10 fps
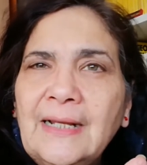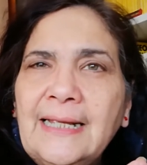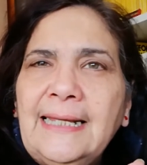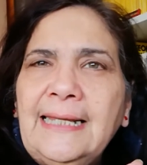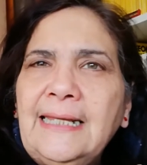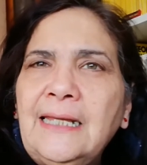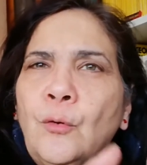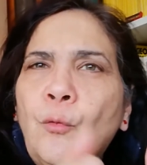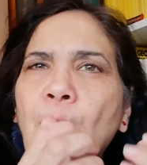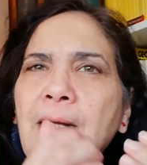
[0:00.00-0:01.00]
eh,
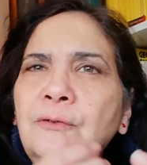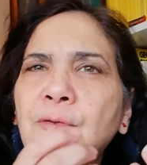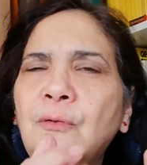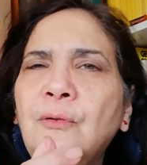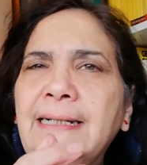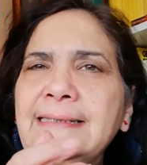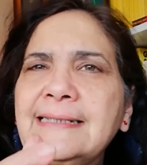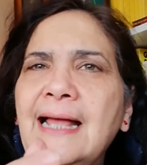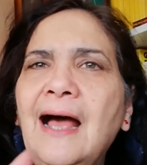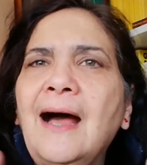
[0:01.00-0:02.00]
cuando
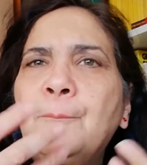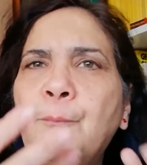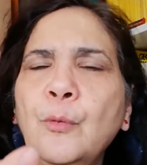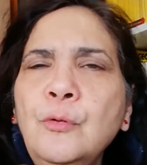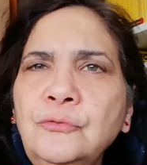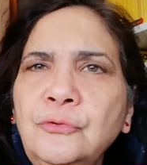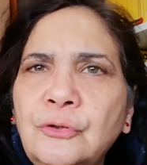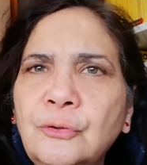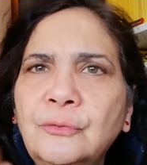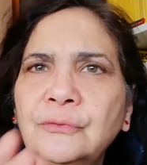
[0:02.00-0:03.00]
está a
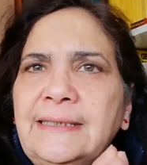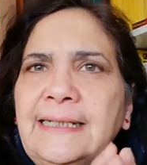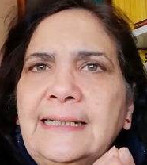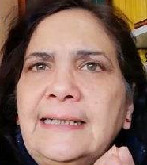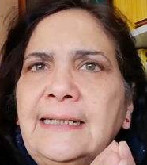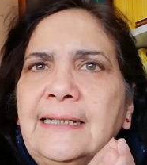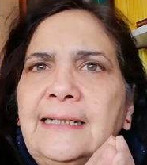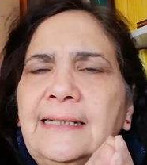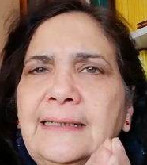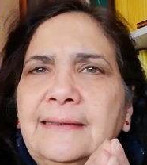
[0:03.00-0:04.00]
punto
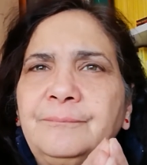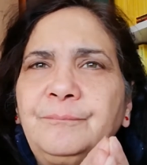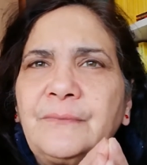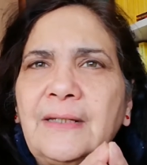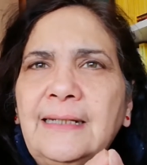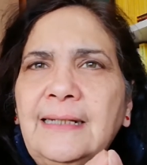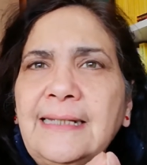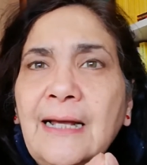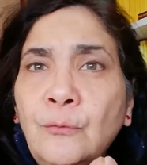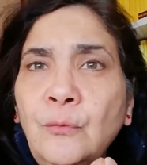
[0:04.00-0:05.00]
de
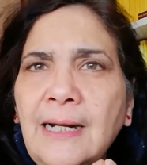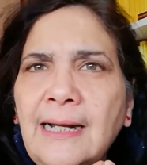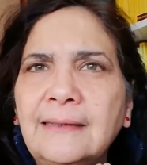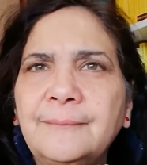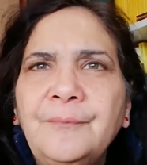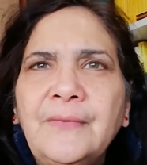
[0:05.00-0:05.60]
eyacular,